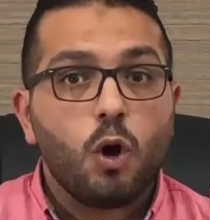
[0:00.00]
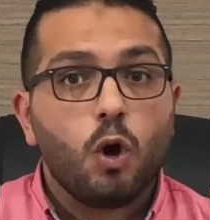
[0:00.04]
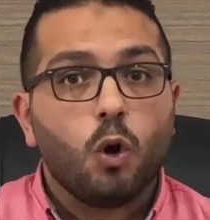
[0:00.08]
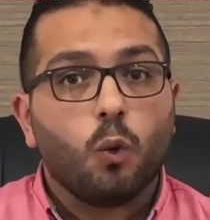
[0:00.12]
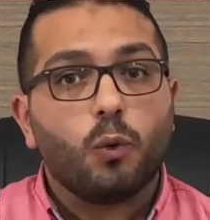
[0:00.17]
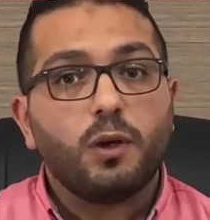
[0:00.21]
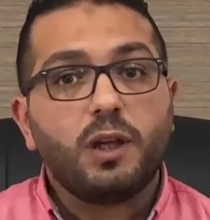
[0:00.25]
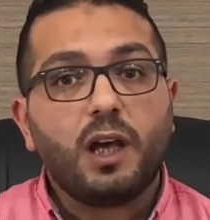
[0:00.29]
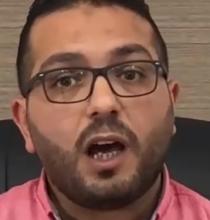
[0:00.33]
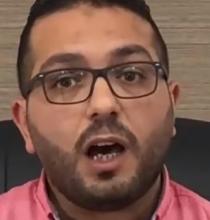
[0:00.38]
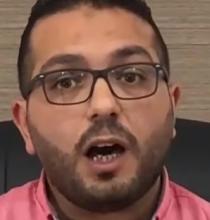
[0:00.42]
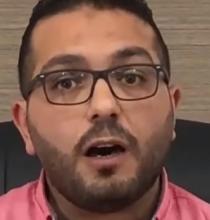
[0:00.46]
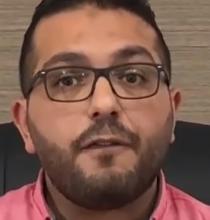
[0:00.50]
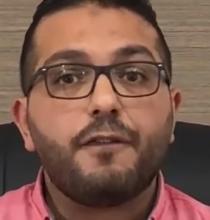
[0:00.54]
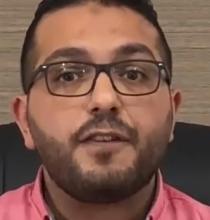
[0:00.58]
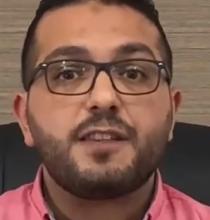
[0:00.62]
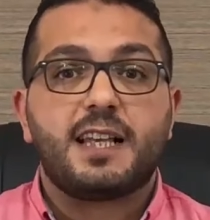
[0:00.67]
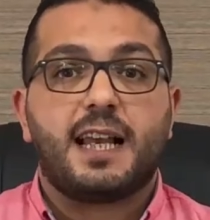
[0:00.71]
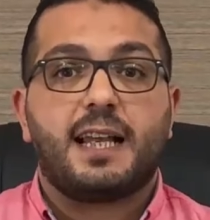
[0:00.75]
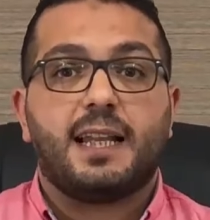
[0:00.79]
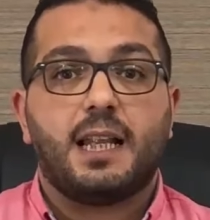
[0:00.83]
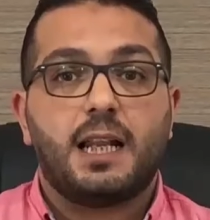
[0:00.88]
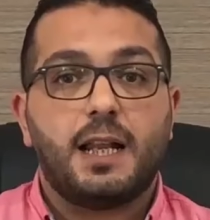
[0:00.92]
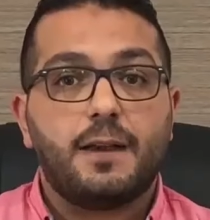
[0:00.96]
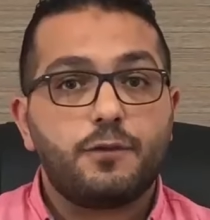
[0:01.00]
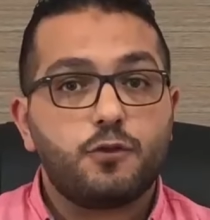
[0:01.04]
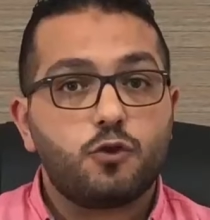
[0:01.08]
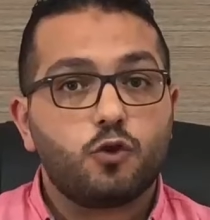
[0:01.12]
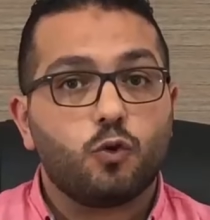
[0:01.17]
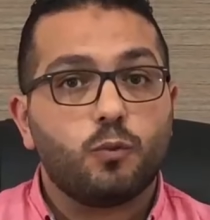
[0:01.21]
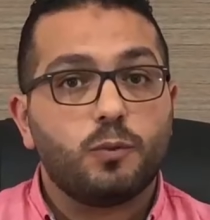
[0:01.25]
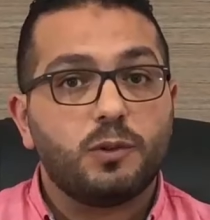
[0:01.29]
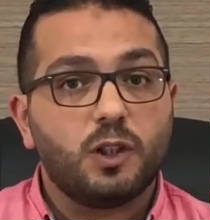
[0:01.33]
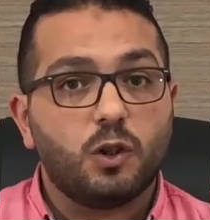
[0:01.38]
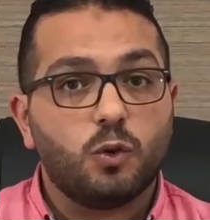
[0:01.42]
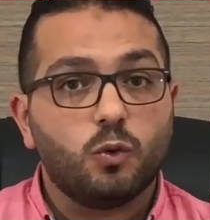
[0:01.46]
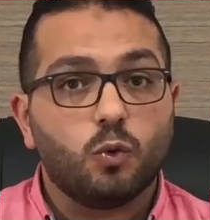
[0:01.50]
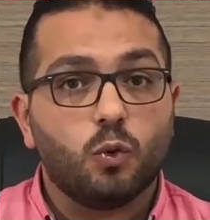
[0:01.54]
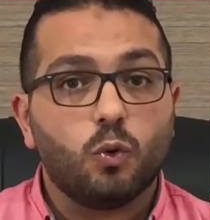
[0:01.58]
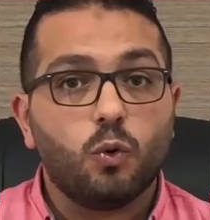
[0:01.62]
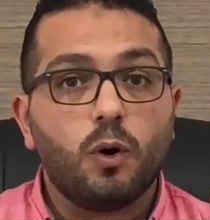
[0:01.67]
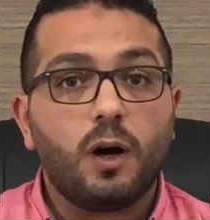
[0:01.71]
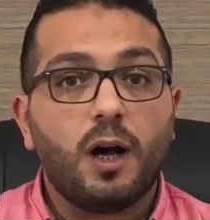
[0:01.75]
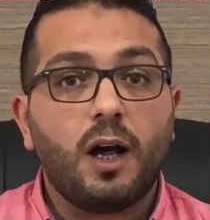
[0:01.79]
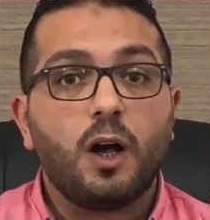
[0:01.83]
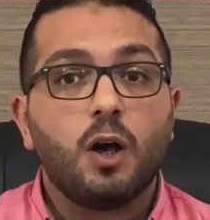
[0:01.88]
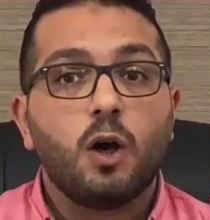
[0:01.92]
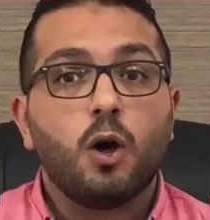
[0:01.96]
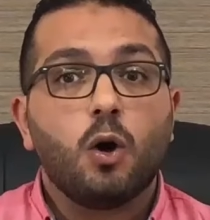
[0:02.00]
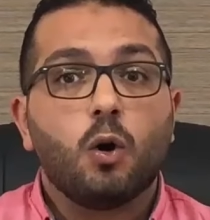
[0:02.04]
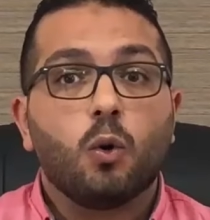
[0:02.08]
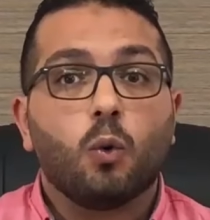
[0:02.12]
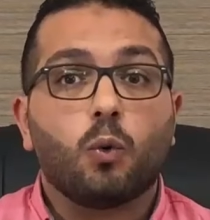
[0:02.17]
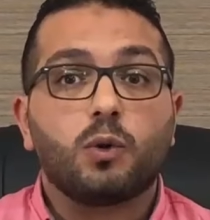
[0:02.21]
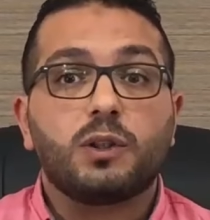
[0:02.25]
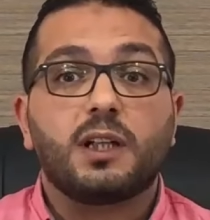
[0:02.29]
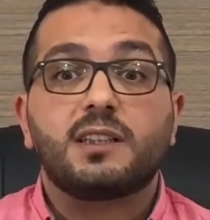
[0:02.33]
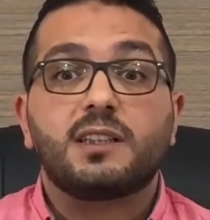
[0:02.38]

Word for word: ويحافظ على نفسه من الوقوع وده